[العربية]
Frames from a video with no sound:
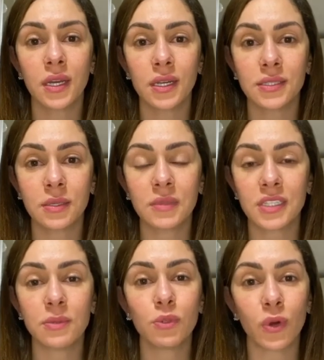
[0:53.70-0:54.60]
السمنة
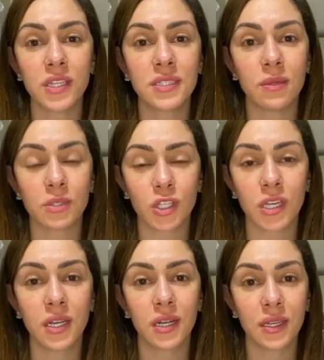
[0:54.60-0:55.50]
دي بتؤدي
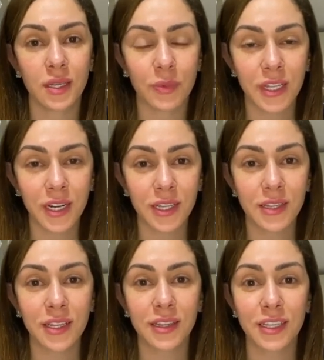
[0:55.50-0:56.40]
لمشاكل كبيرة
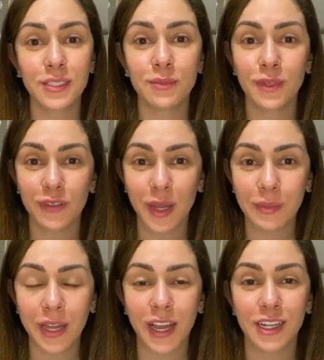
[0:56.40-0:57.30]
جدا لازم
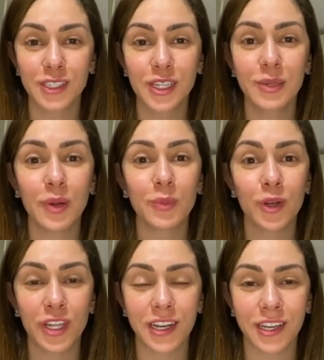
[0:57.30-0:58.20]
نفهمها علشان نبقى
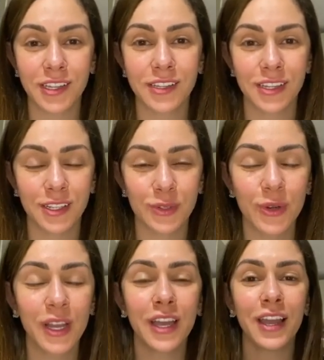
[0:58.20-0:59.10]
مقتنعين انه
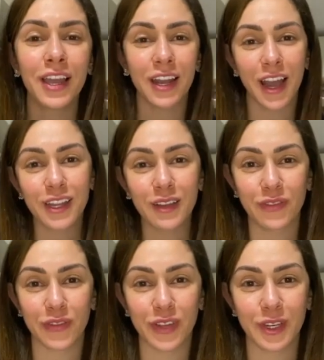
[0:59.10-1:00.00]

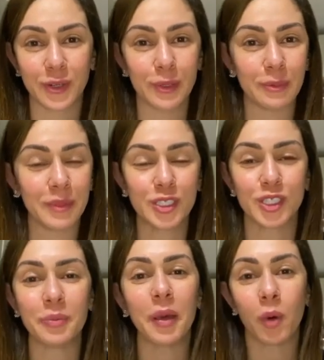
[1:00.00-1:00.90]
الهدف انه مش
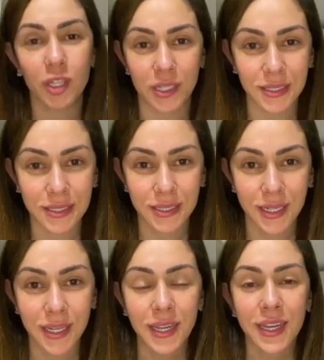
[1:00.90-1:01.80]
نبقى مودلز
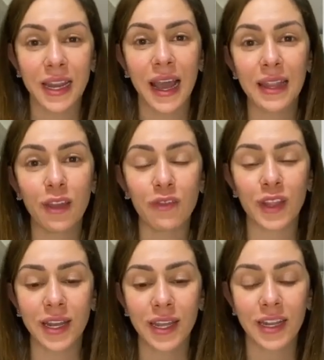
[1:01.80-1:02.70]
الهدف
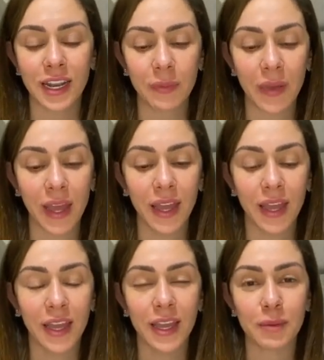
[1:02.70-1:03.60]
ان احنا نبقى
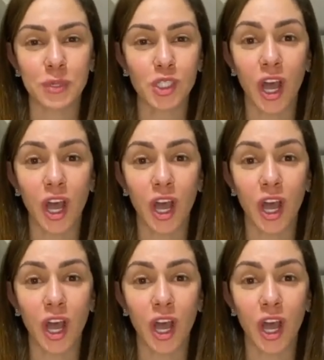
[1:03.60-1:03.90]
مش